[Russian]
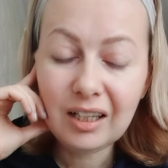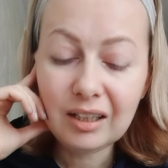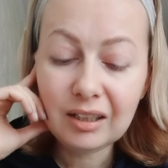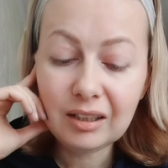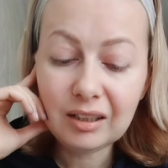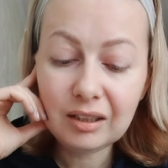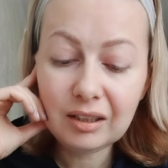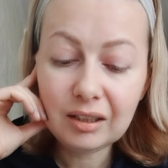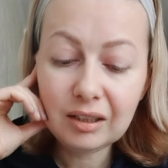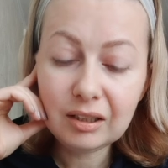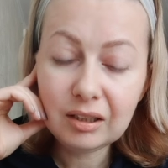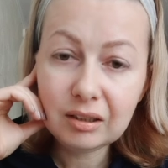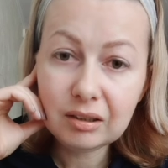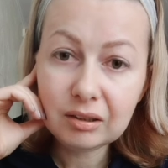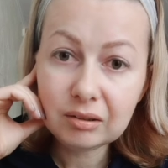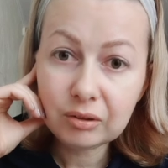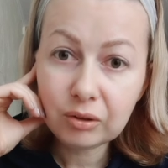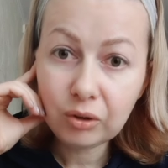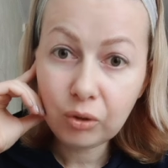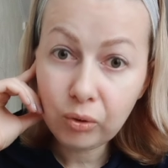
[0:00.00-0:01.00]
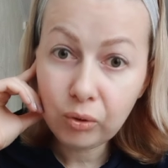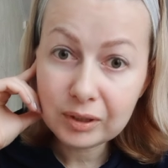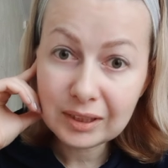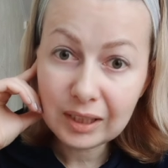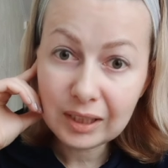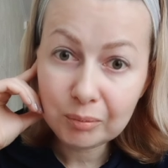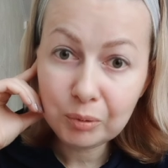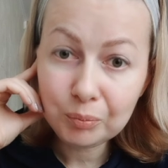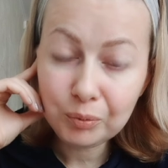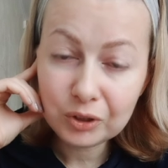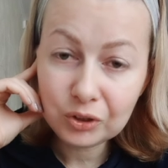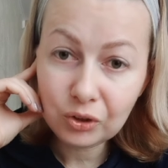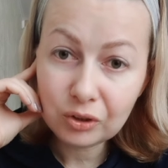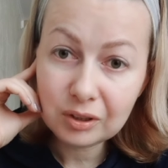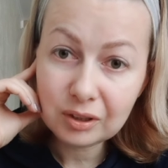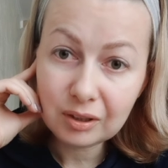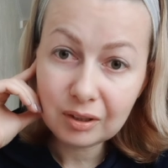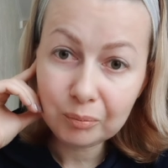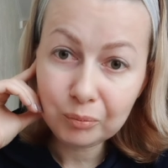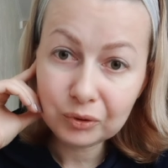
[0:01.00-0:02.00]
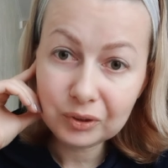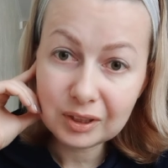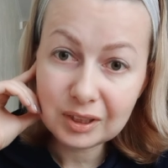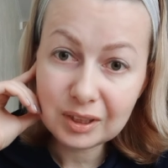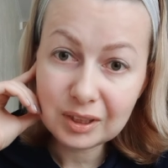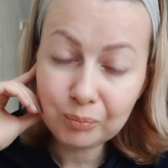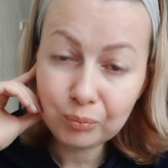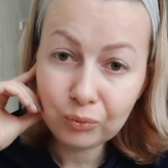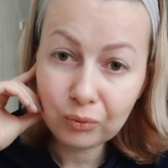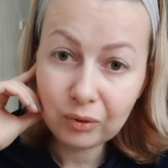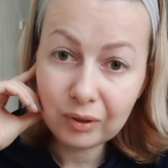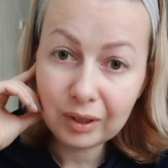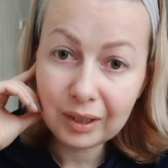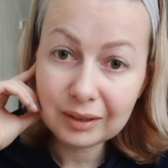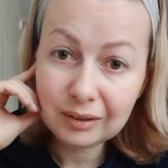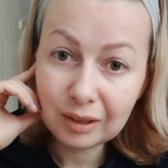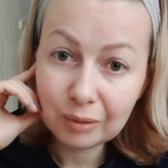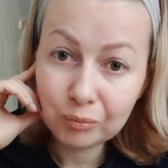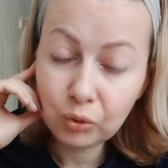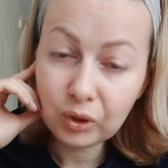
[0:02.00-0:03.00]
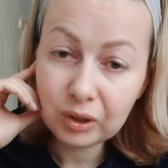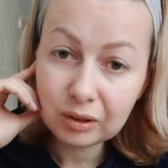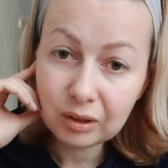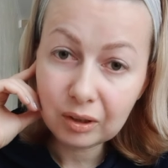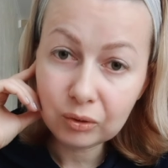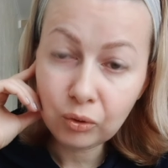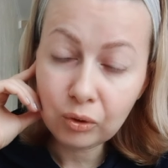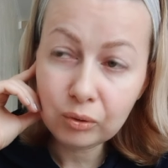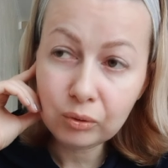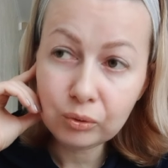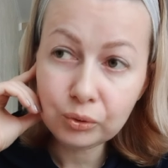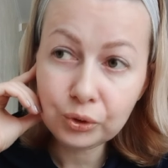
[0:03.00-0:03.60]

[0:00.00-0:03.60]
И хоть нам и придется работать по одному каталогу,